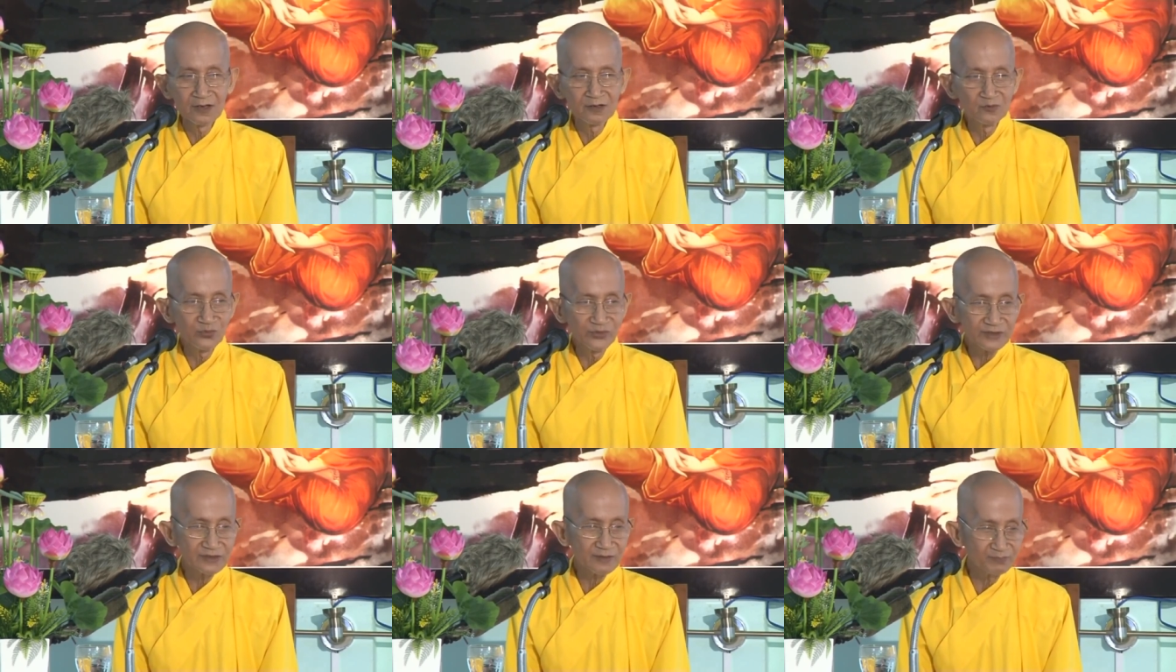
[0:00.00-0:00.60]
cho
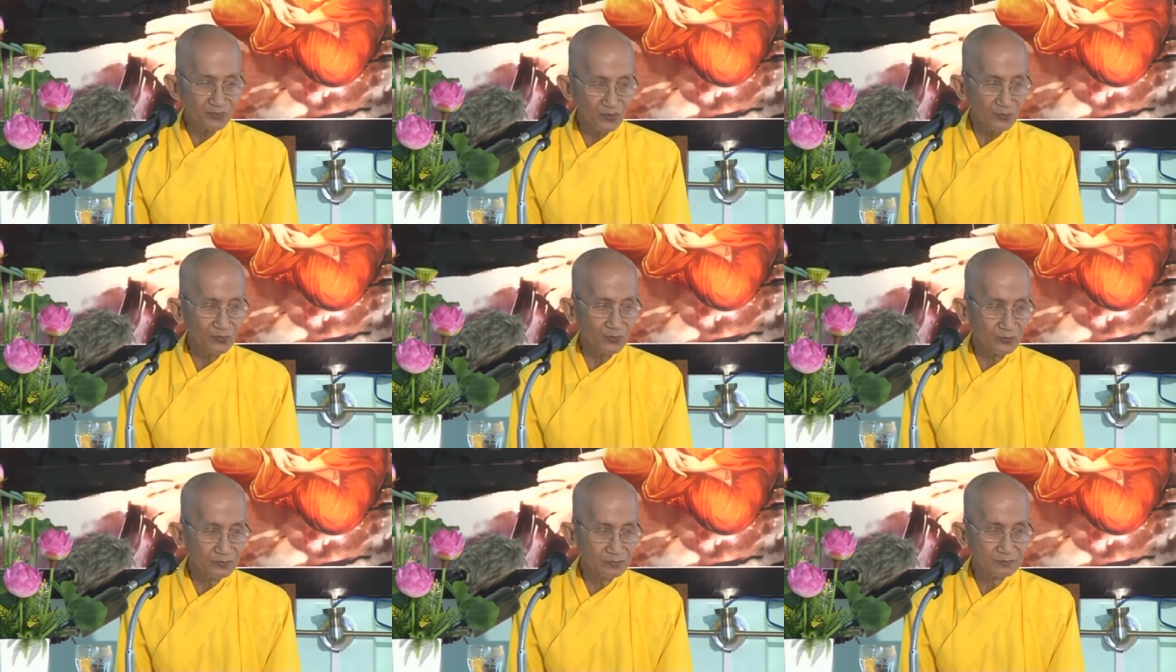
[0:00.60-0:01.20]
nên quyết tâm
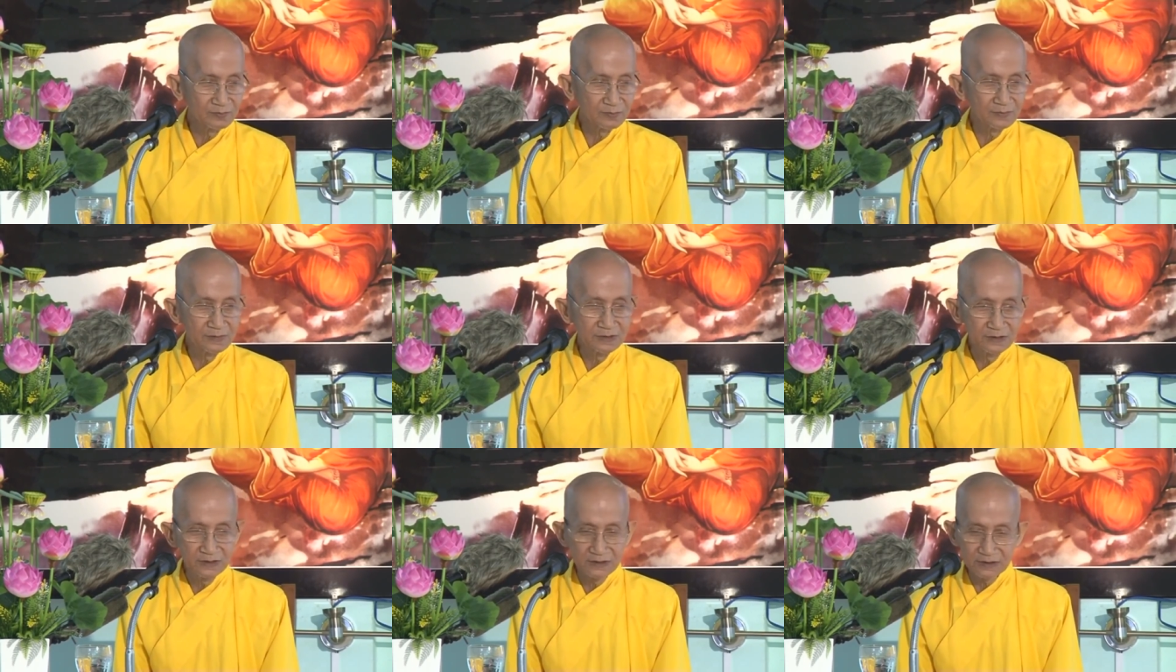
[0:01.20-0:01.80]
tu
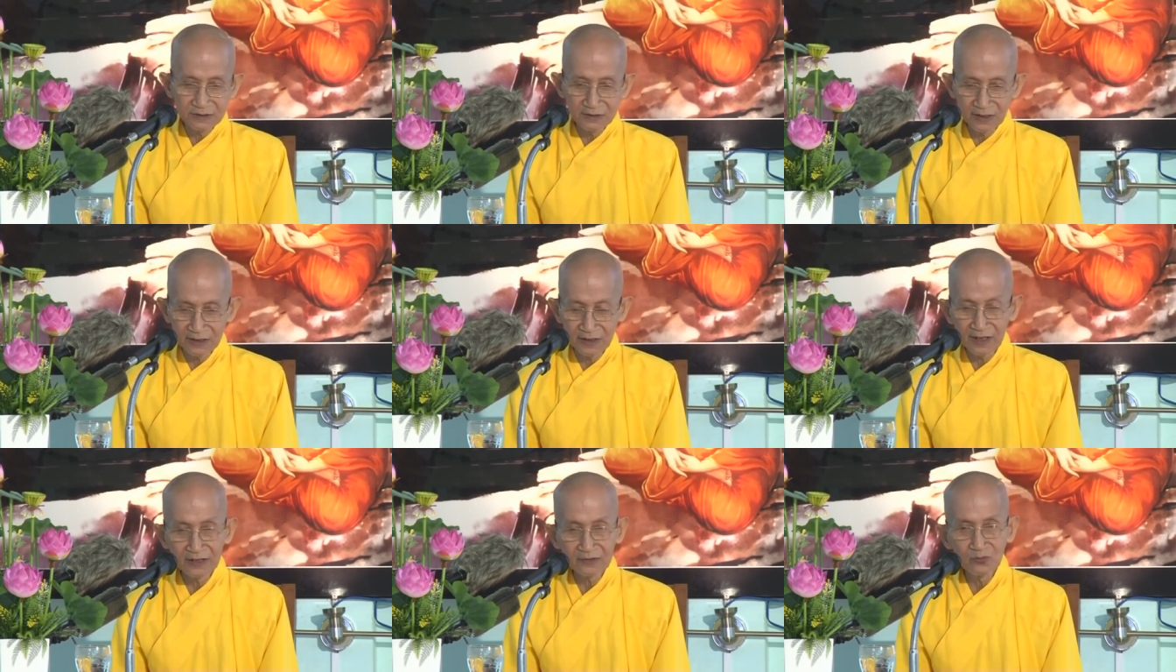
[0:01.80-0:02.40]

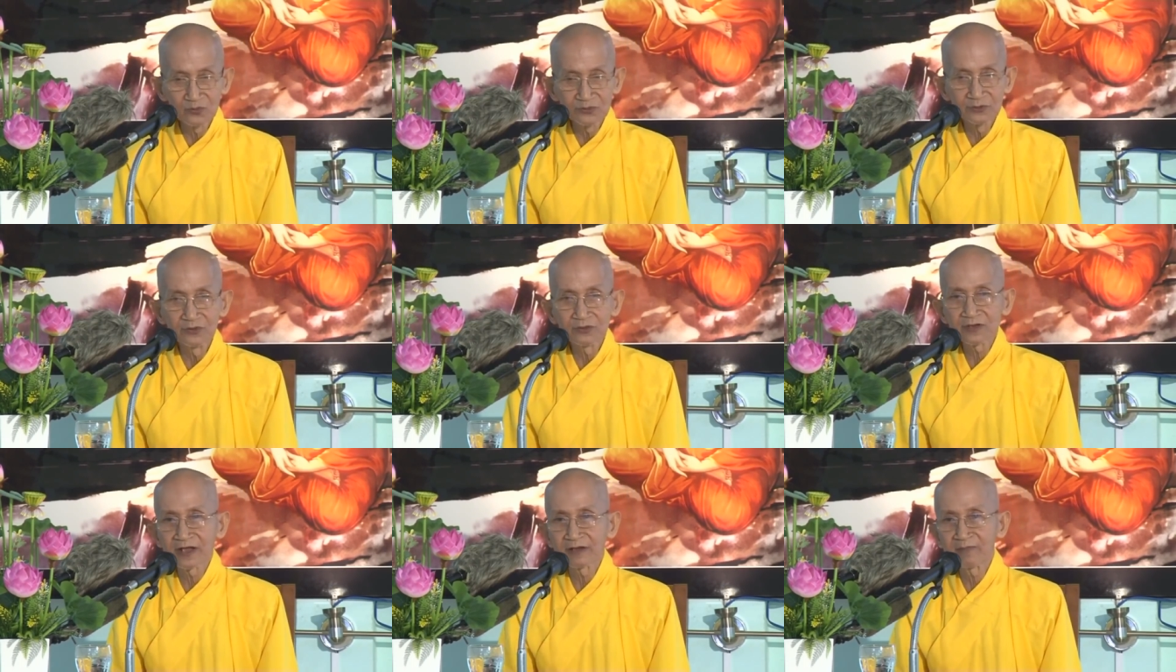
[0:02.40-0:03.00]
ngày nay tu
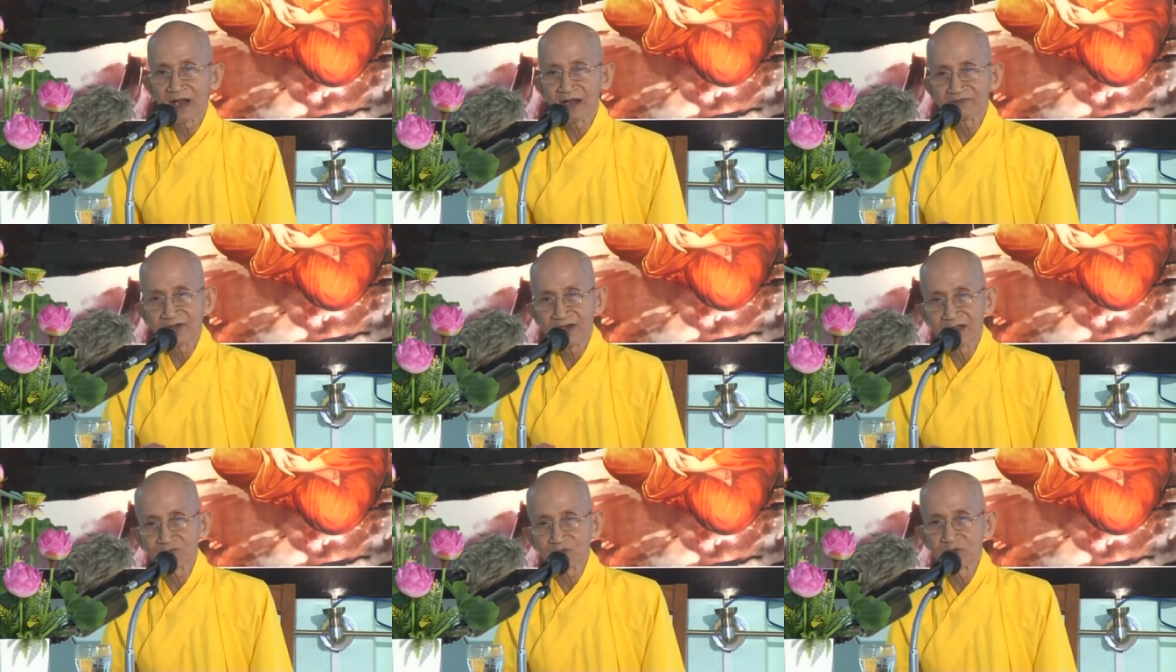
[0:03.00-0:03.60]
chưa được ngày
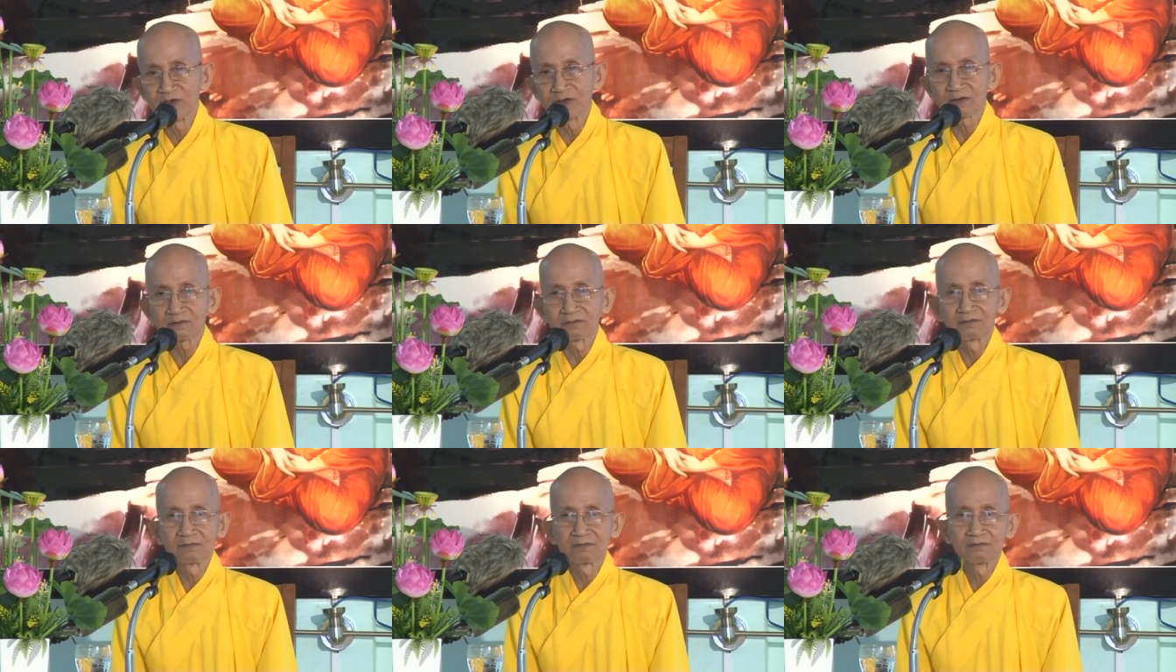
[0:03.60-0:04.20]
mai phải làm cho
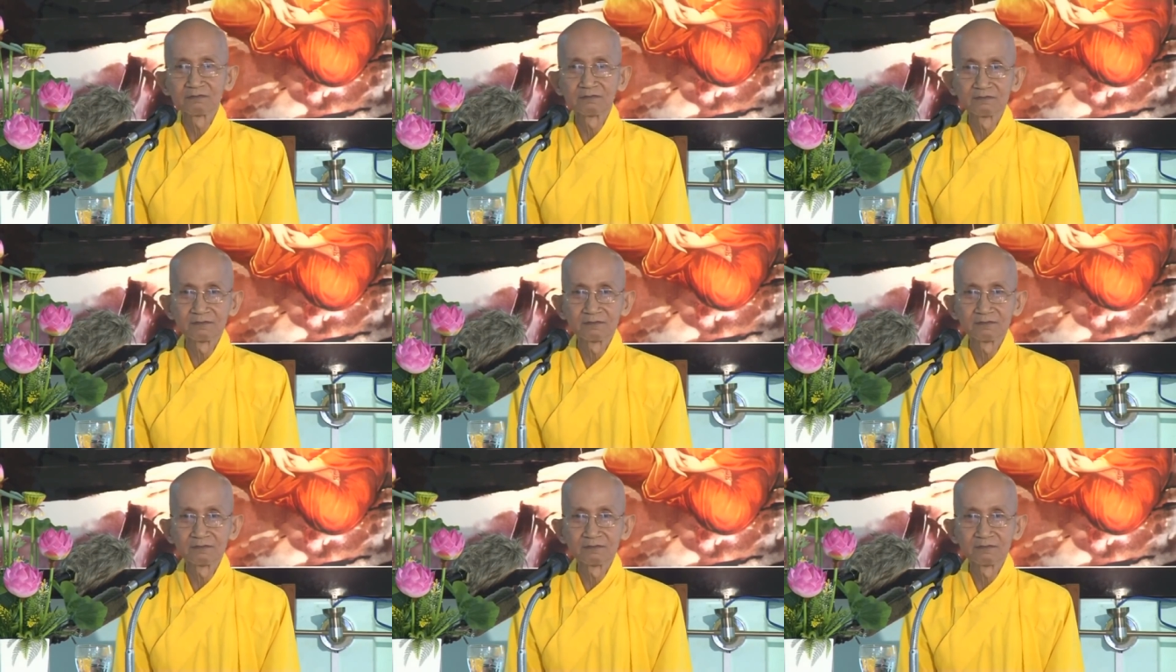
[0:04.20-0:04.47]
được